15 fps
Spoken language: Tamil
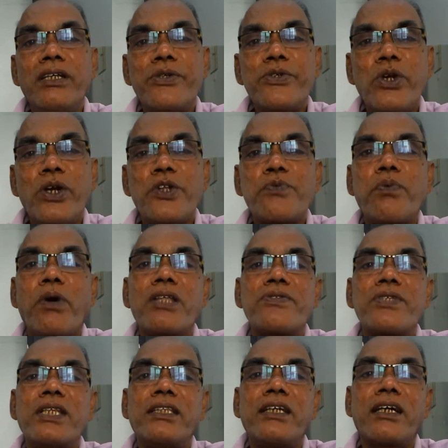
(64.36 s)
இன்சூரன்ஸ்
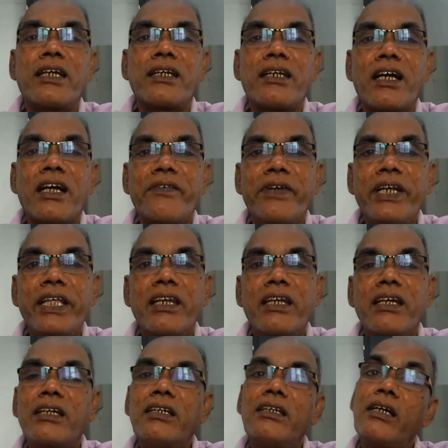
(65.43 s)
பாலிசிலிருந்து கலெக்ட் ஆக
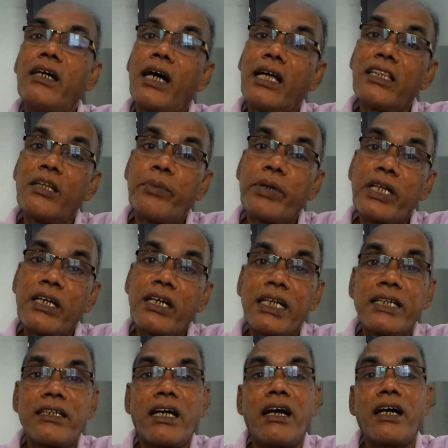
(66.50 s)
வேண்டியிருக்கு அந்த பணம்
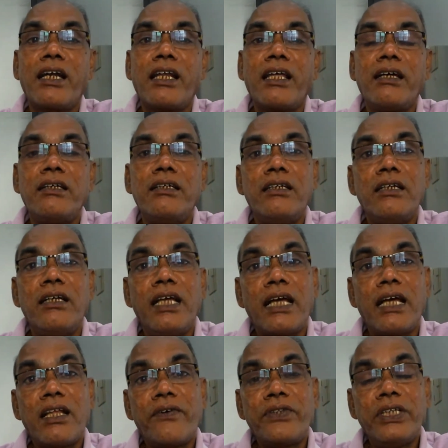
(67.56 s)
கலெக்ட் ஆகல
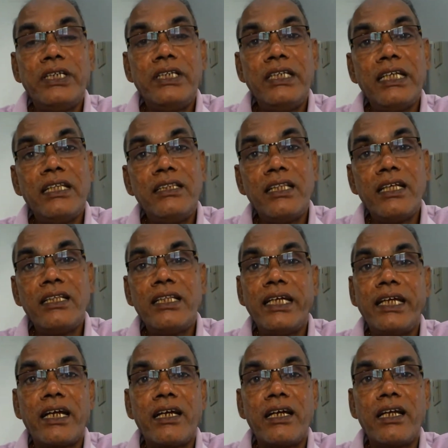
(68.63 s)
அதாவது எந்தெந்த
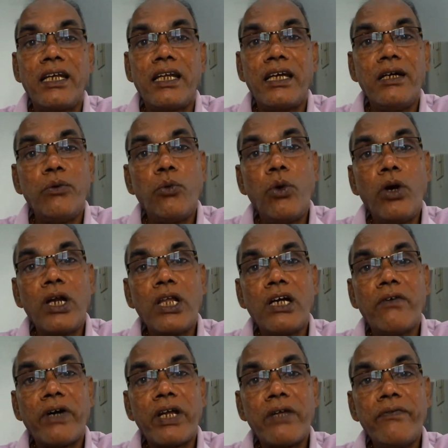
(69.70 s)
இடங்கள்ல
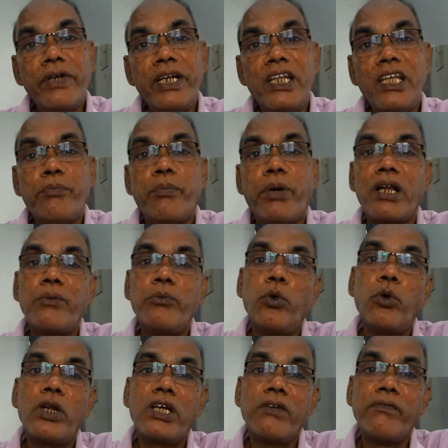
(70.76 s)
உங்களுக்கு வர வேண்டிய பணம்
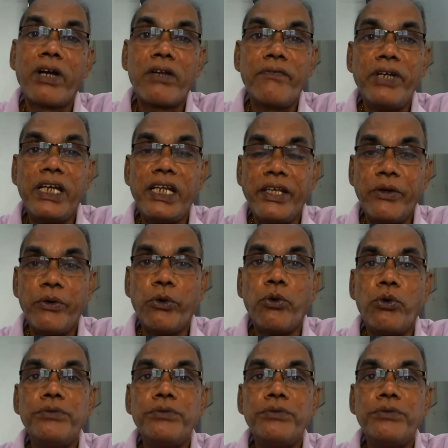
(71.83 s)
உங்களுக்கு வரவில்லையோ